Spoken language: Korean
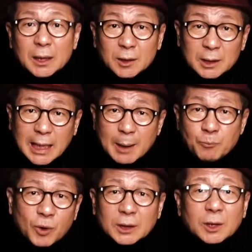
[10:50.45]
그건
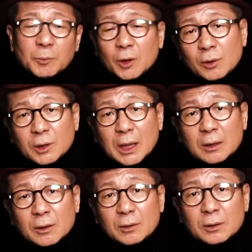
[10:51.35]
간부가
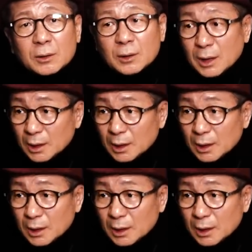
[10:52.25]
처먹었다는 거거든.